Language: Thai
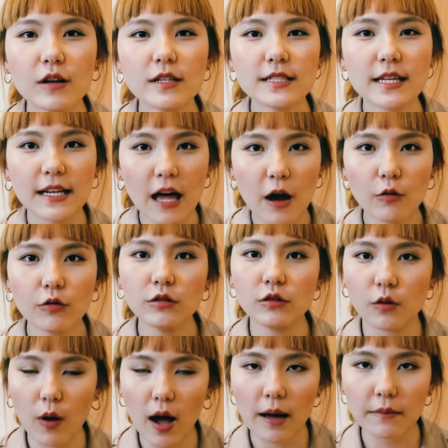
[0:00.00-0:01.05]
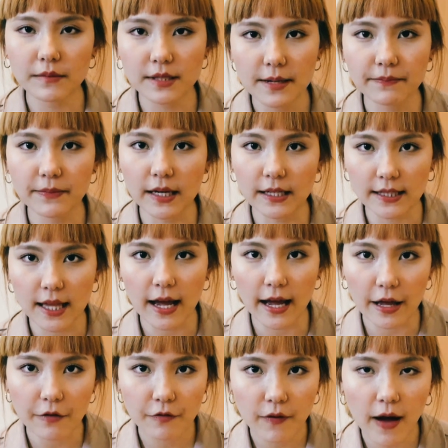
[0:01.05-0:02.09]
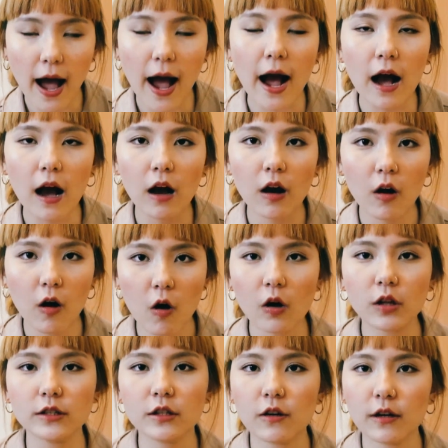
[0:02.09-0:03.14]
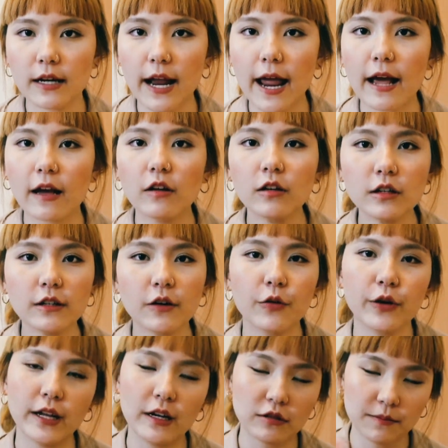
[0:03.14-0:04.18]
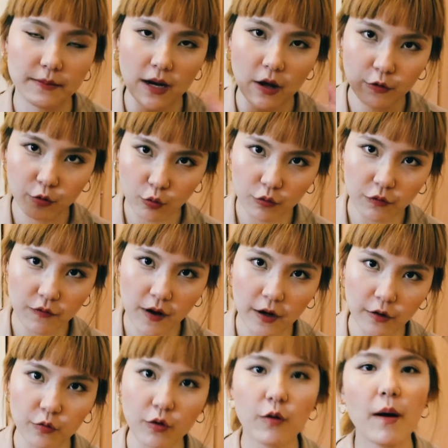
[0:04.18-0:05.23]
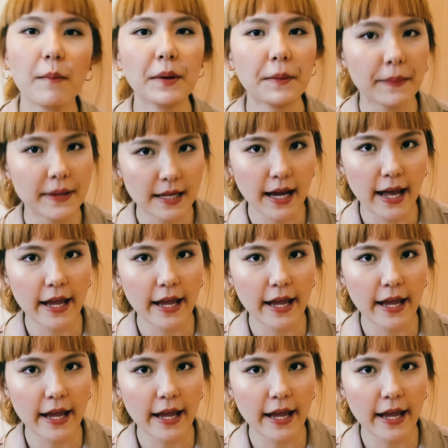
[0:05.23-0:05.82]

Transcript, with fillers: ก็จะเล่าถึงความเจ็บต่างๆให้ฟังก่อนตอนแรกก็คือโอเคเราจะมาเล่าให้ทุกคนฟังด้วยว่ามันเป็นยัง